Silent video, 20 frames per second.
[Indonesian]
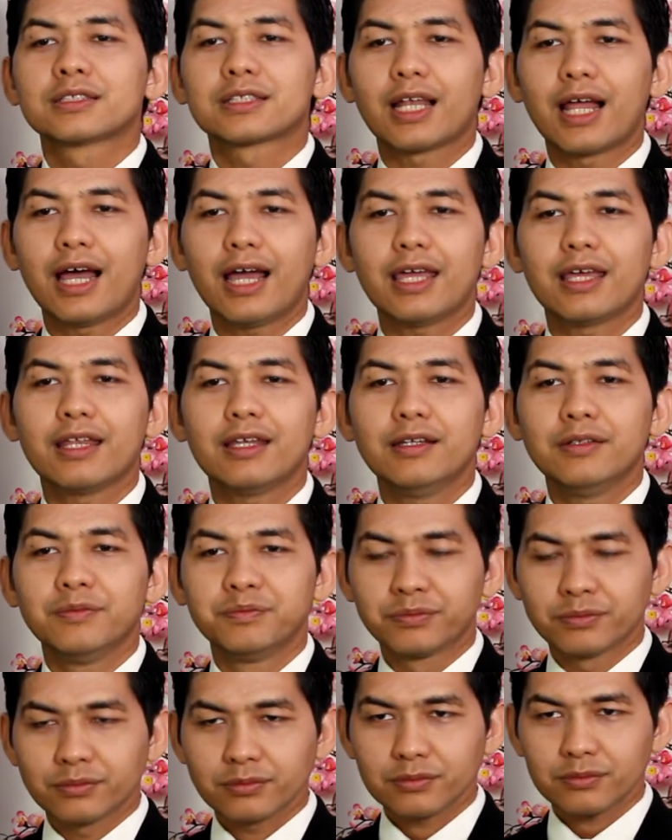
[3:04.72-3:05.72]
selain
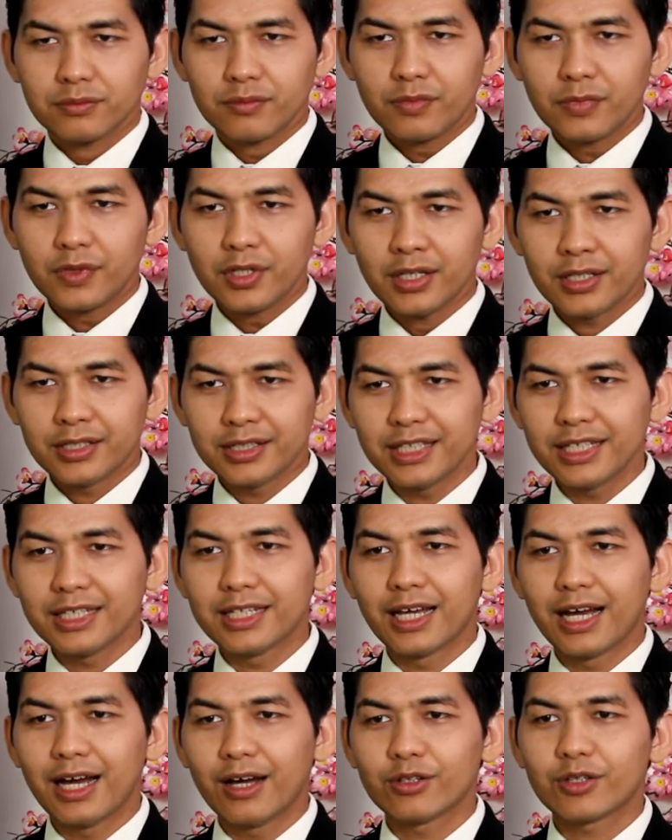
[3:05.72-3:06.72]

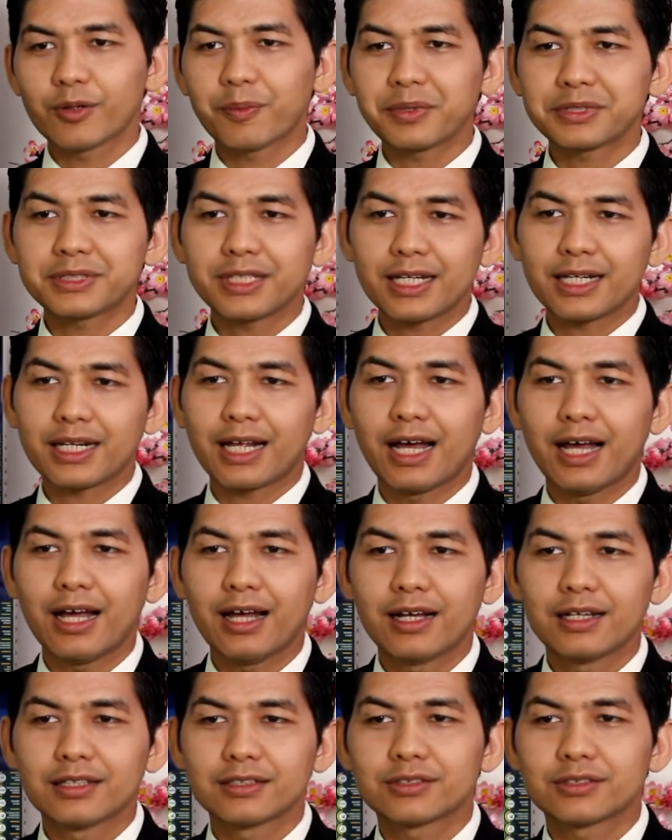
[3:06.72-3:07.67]
3 untuk persen K,